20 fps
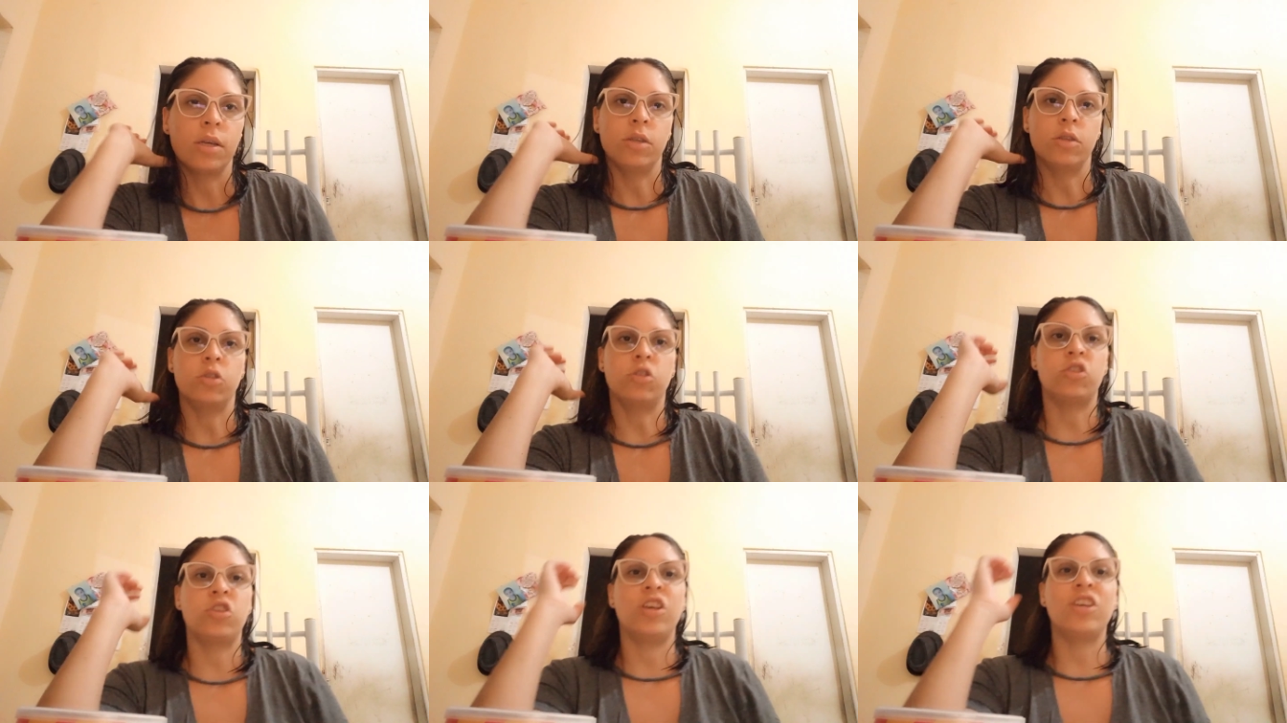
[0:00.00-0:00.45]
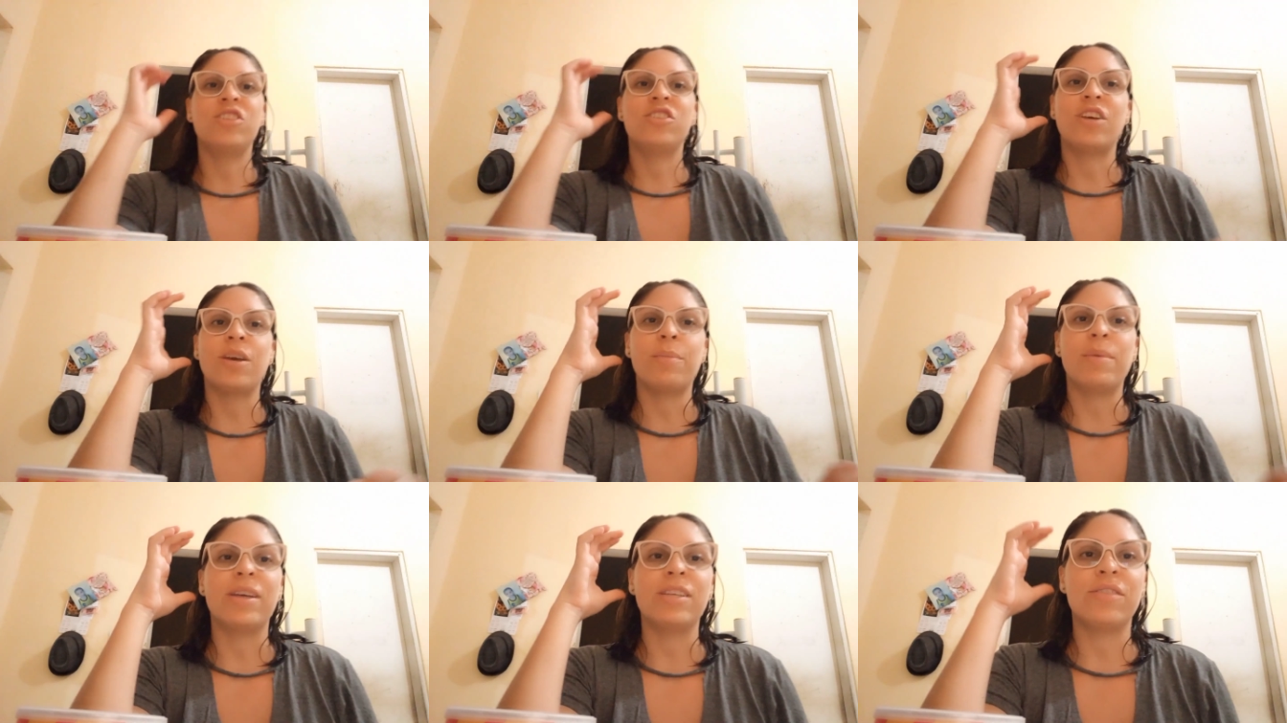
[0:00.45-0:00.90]
Gente, a
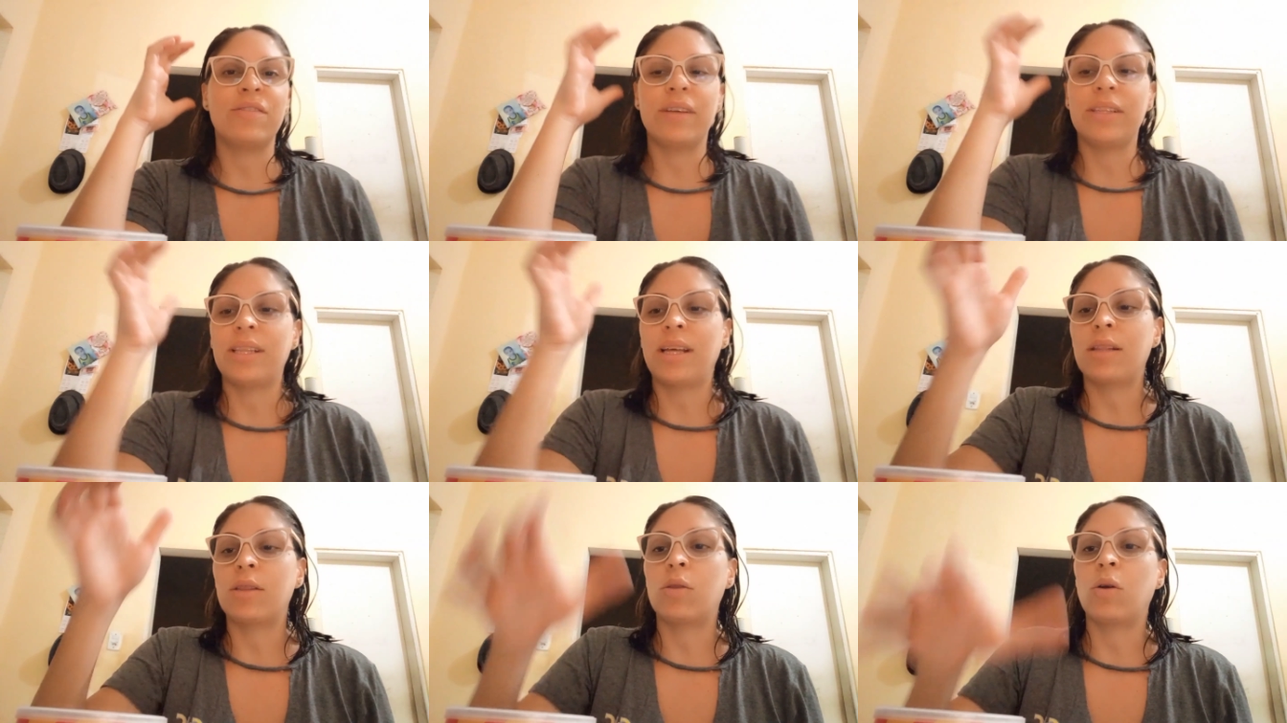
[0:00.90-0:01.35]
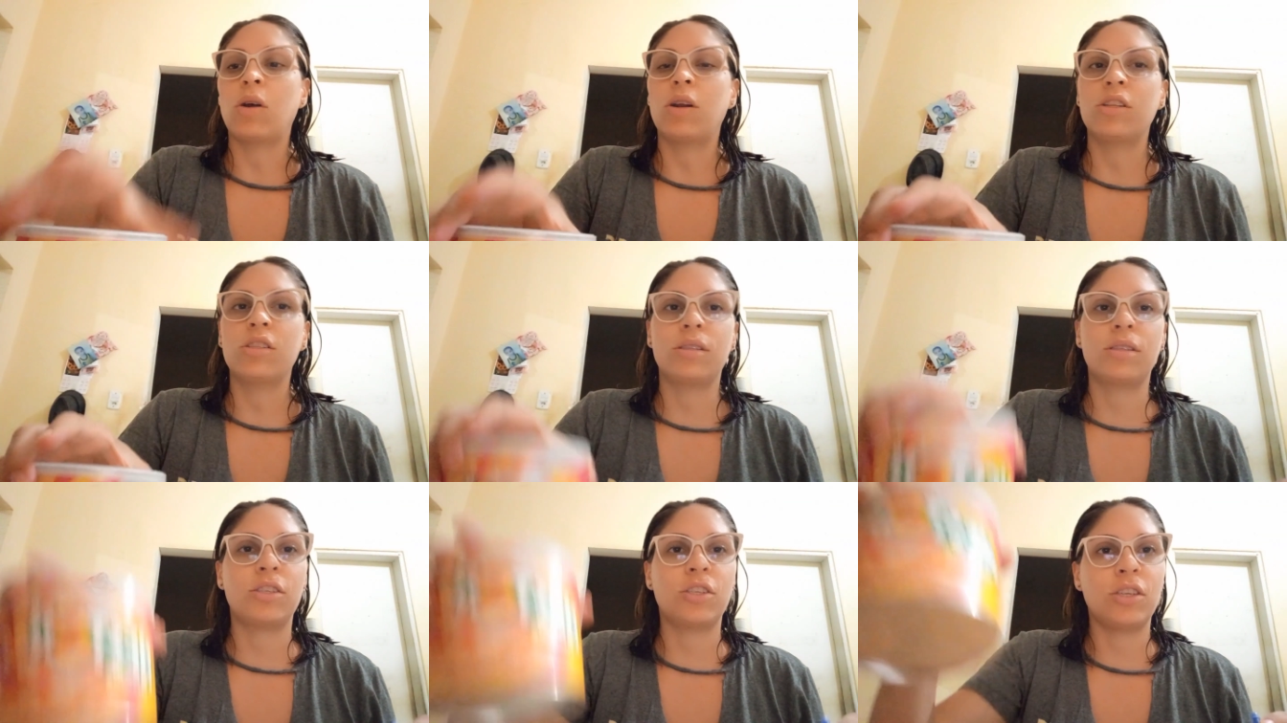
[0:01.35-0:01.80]
imagem vai estar tá
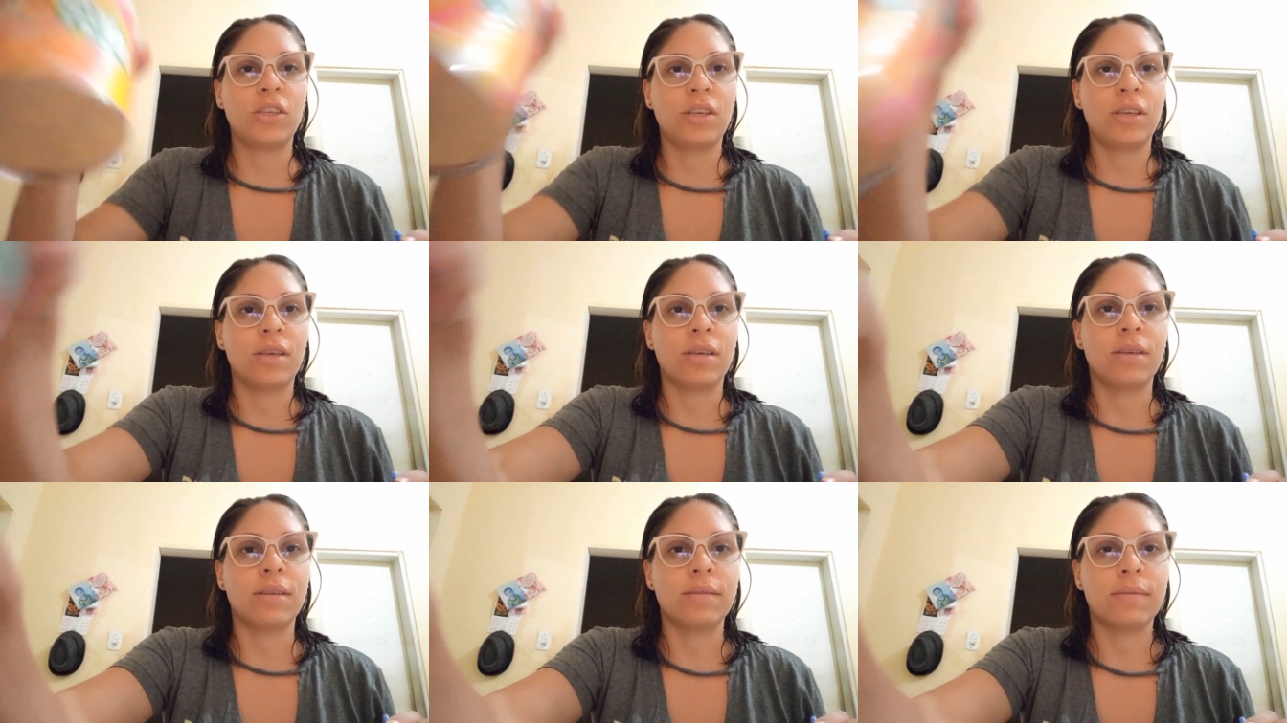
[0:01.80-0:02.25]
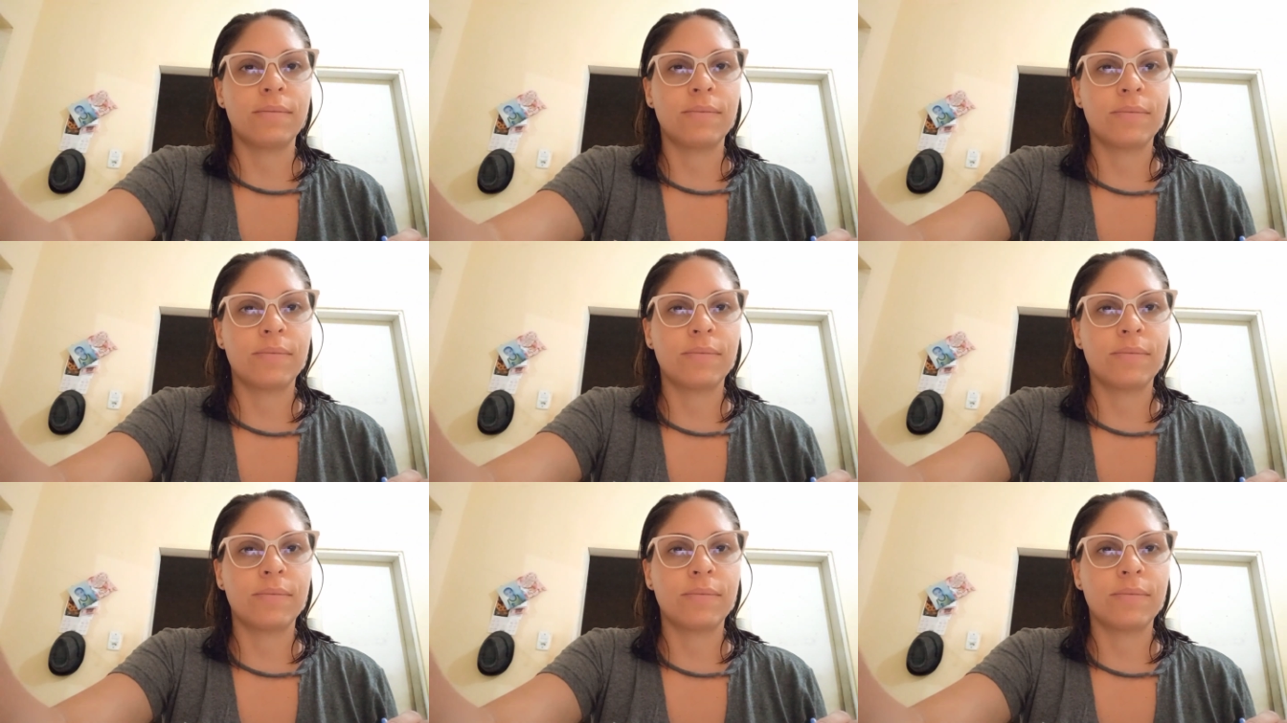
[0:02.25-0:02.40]
tortinha.